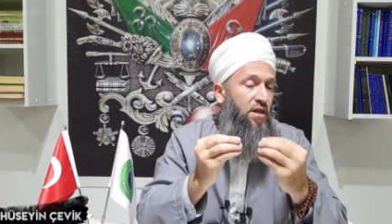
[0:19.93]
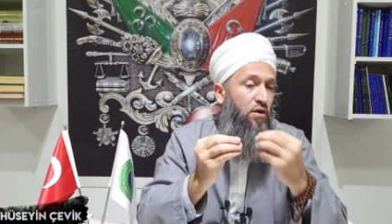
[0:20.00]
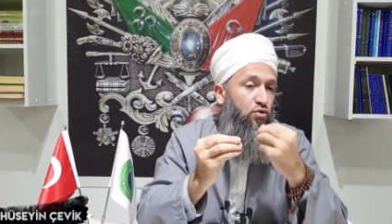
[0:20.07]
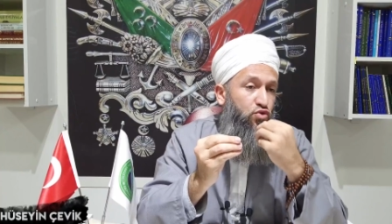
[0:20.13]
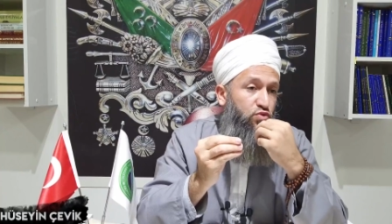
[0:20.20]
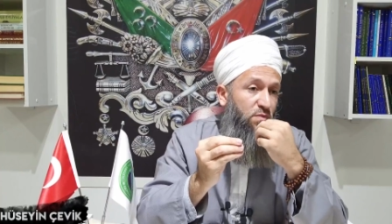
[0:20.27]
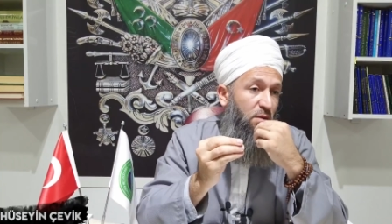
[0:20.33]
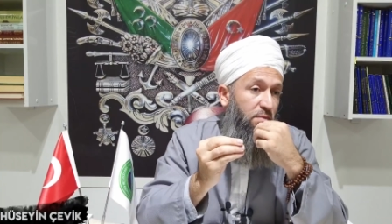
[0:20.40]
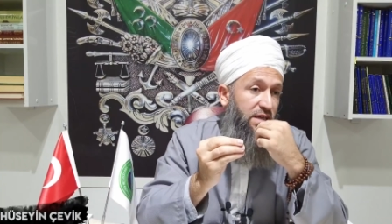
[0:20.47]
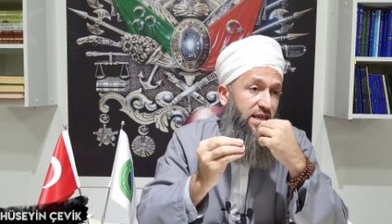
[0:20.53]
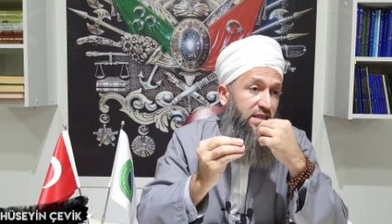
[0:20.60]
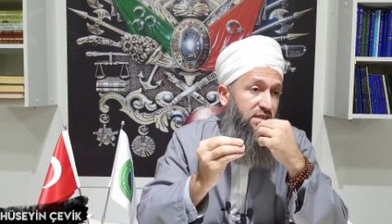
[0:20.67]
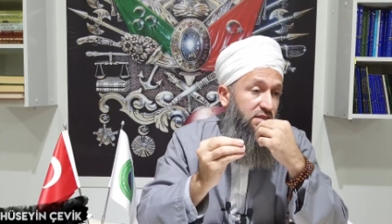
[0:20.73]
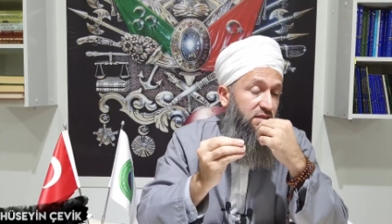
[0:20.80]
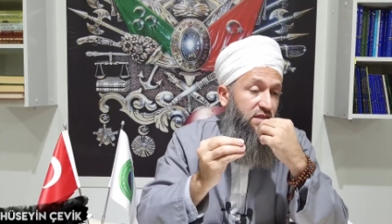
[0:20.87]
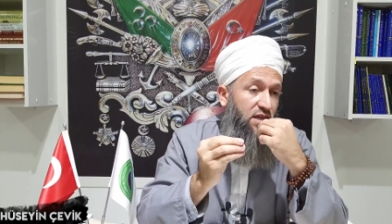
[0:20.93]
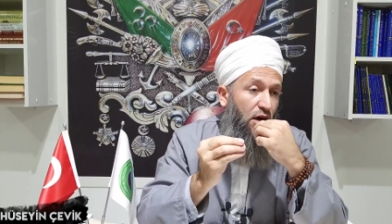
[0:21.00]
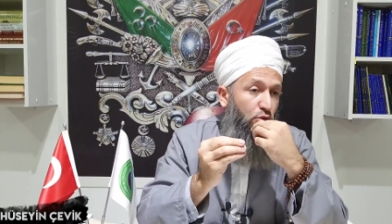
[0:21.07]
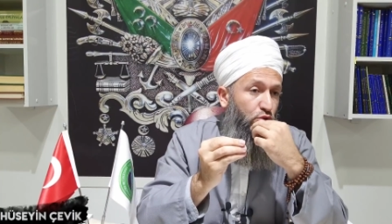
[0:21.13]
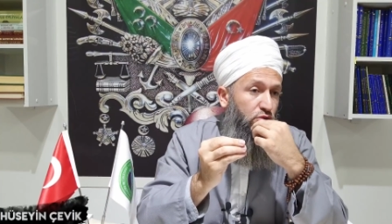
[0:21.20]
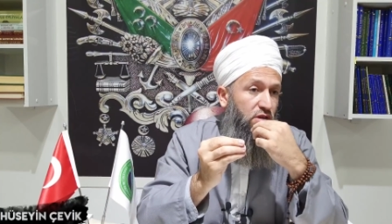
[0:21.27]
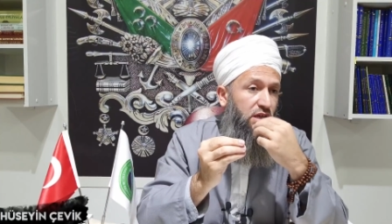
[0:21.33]
Şu memleketin
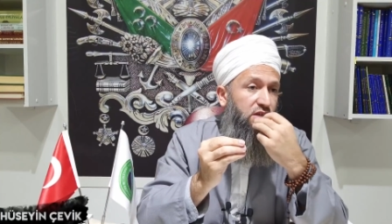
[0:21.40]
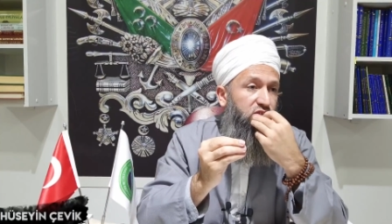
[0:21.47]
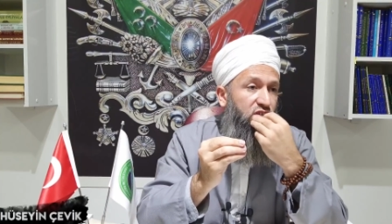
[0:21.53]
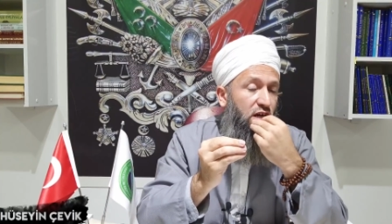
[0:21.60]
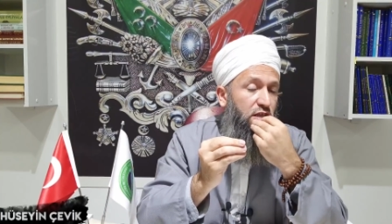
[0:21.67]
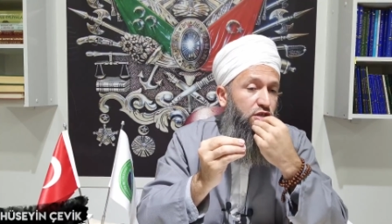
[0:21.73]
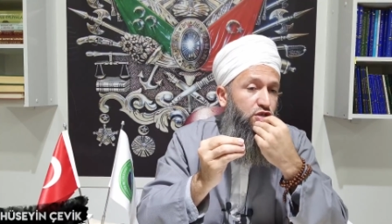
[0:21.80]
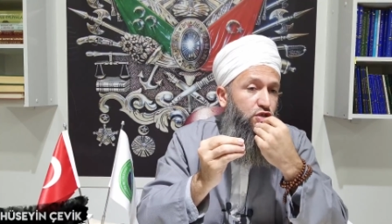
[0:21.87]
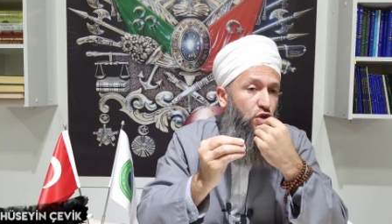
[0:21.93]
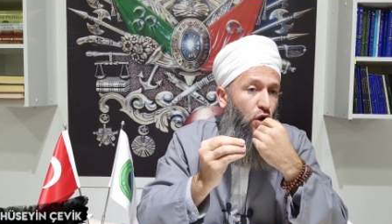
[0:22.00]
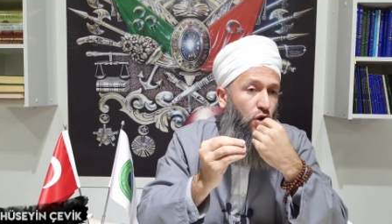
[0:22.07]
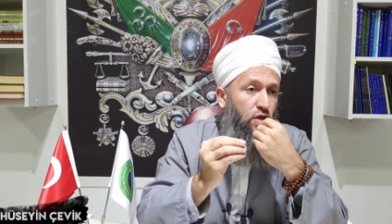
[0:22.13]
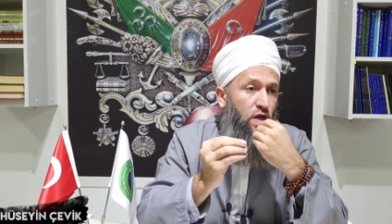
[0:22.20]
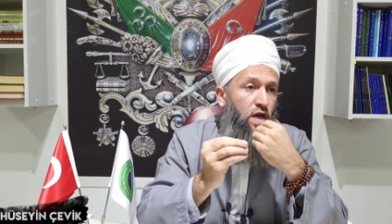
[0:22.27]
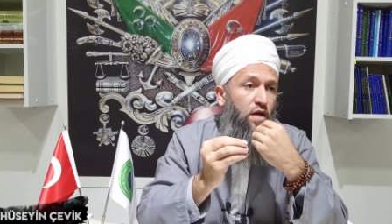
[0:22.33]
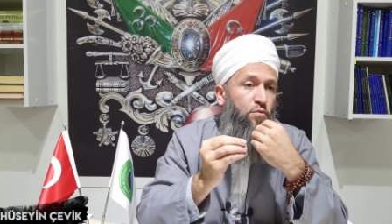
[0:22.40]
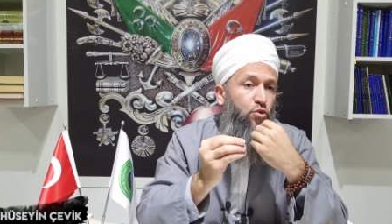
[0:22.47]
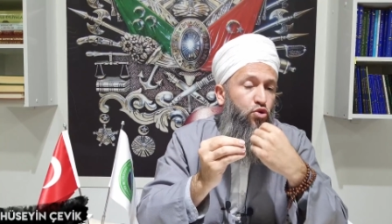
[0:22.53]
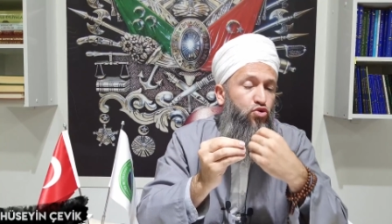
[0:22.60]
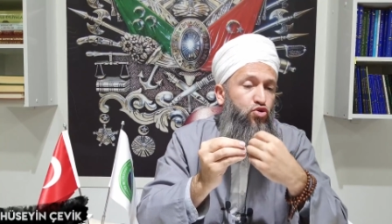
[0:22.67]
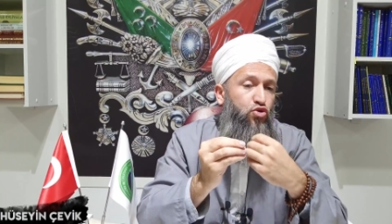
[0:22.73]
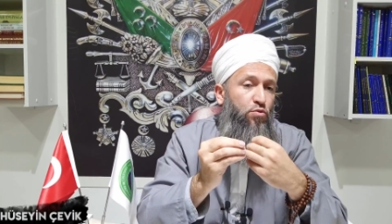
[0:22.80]
gavurları çalışıyor,
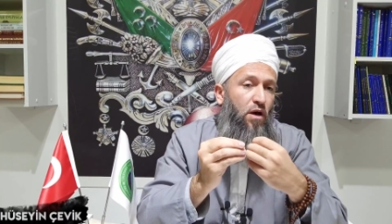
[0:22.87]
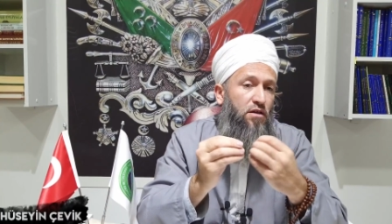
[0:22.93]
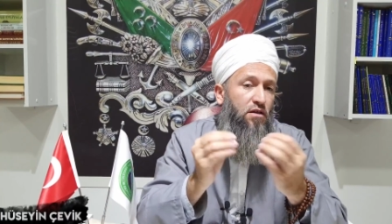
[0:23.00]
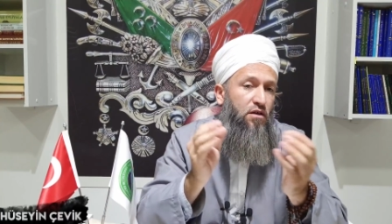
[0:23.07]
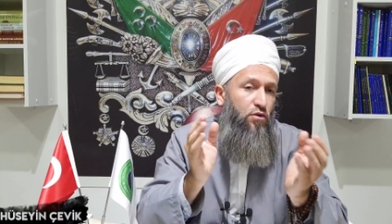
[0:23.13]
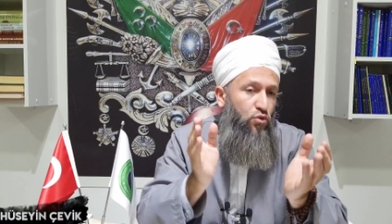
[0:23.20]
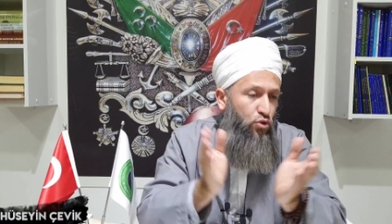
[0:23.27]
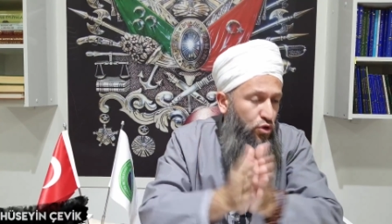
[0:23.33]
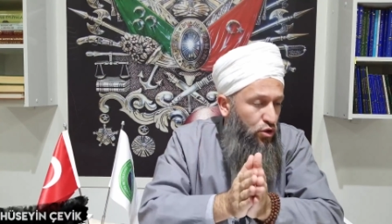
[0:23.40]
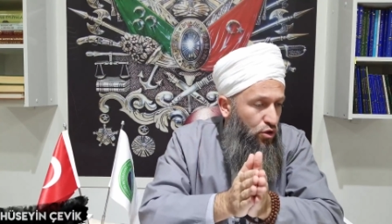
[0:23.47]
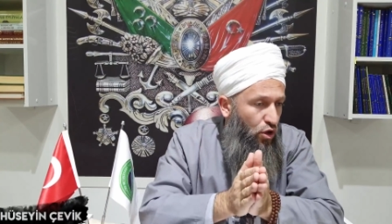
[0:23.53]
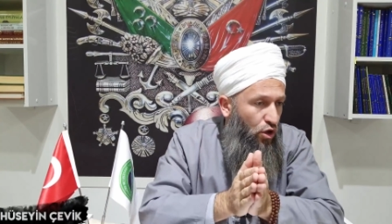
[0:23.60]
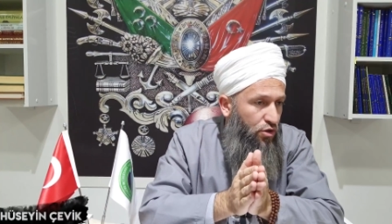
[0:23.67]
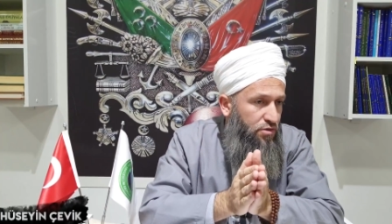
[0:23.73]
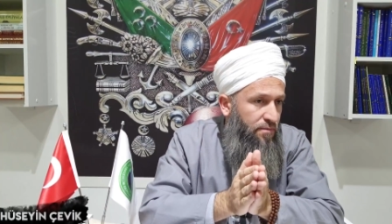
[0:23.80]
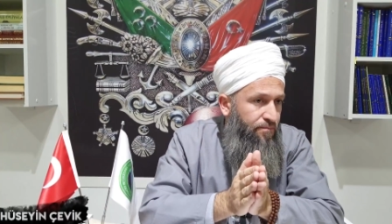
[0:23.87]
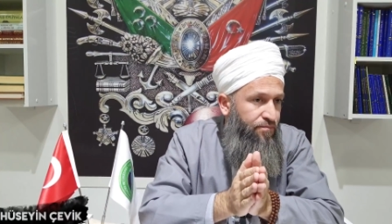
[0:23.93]
Müslümanları uyuyor.